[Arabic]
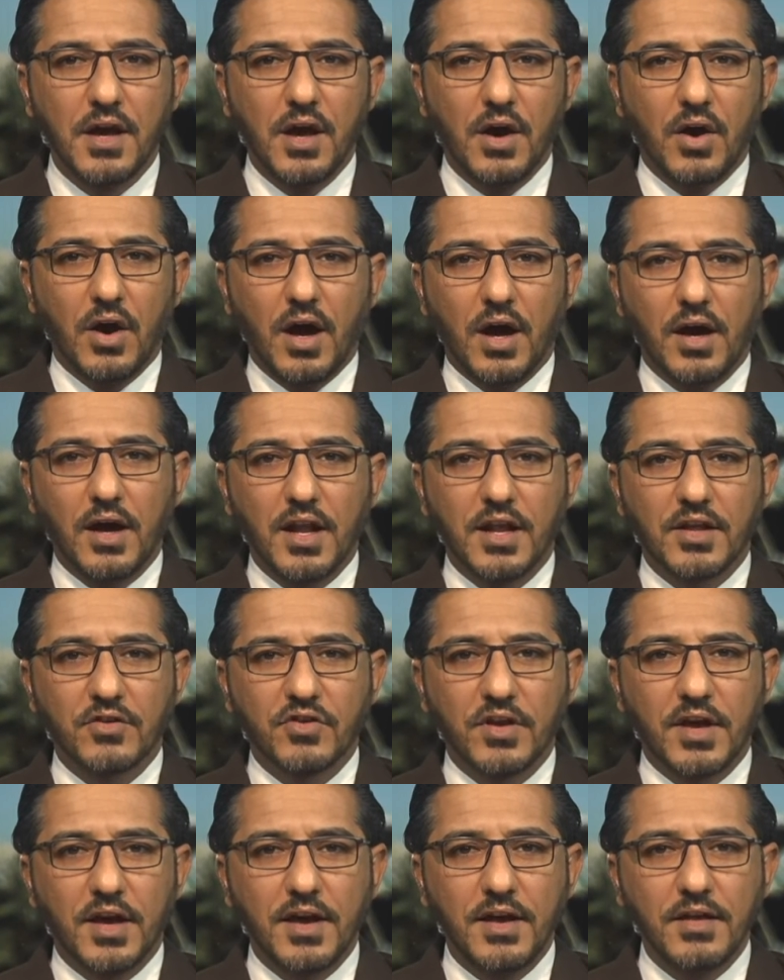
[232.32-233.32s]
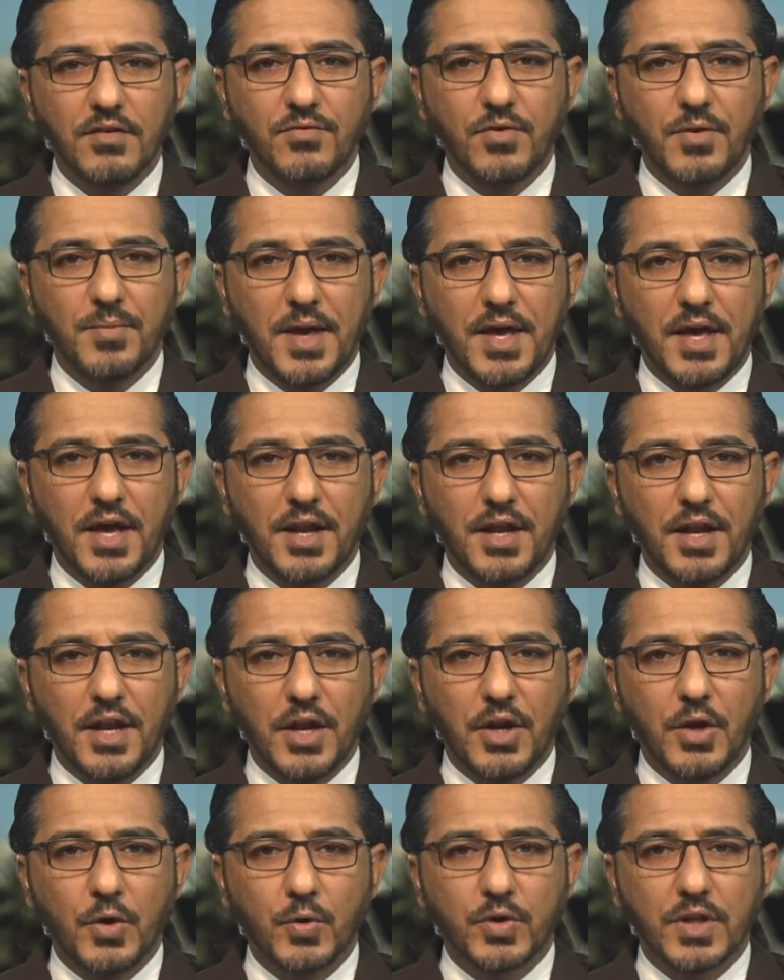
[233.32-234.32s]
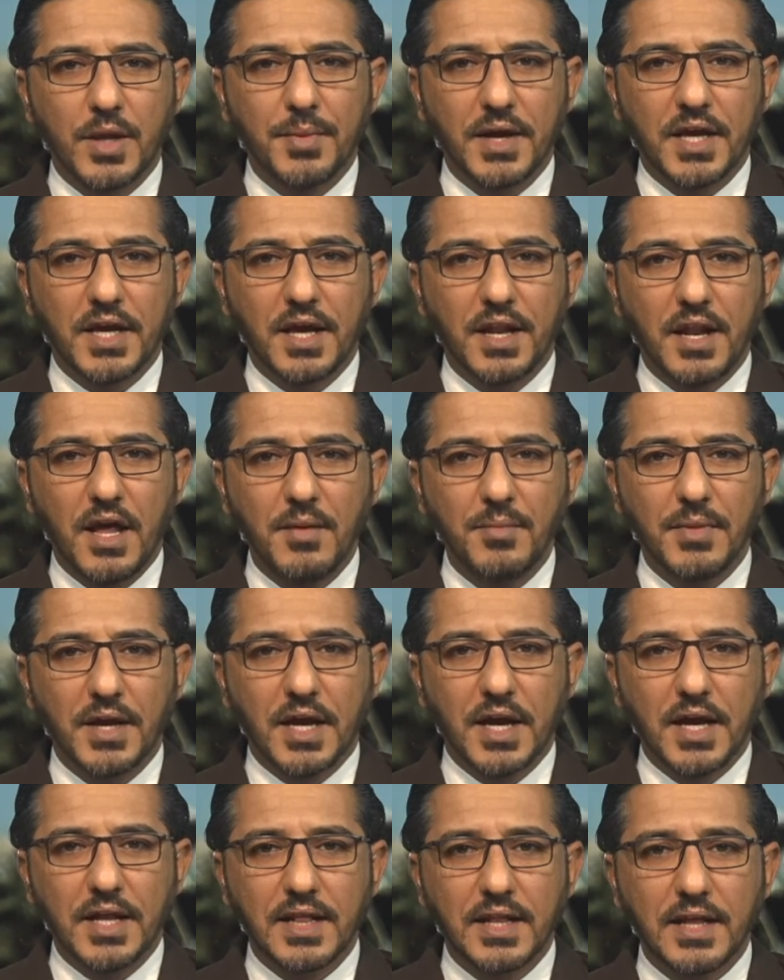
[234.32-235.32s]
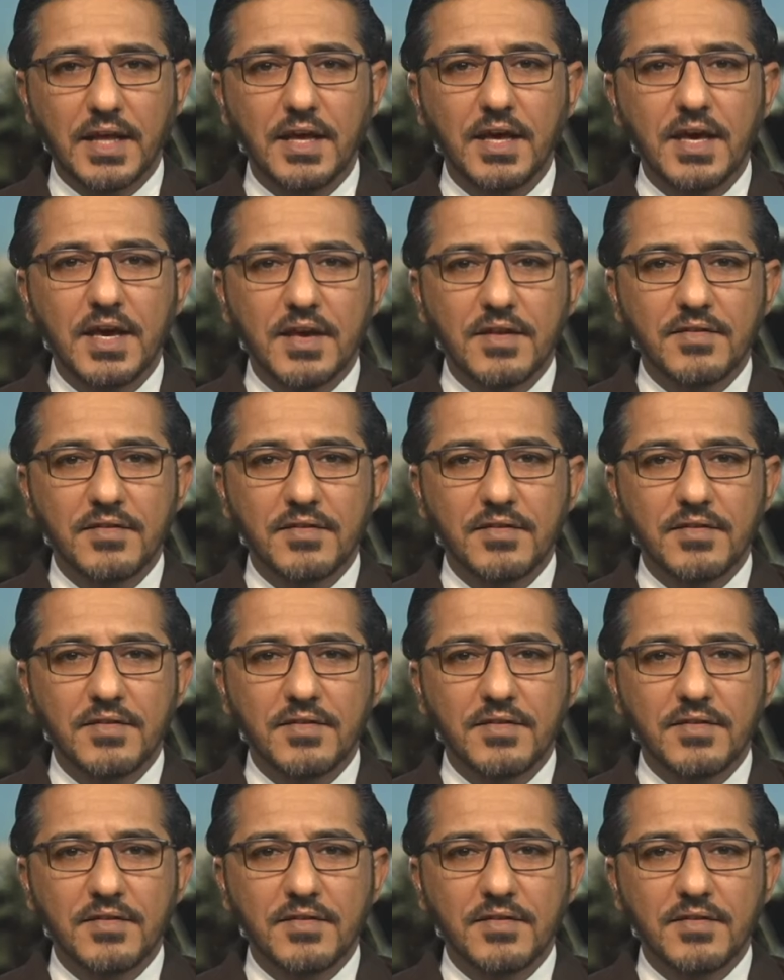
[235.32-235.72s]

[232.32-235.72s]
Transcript: وقال الجهاز في بيان أنه تمكن من قتل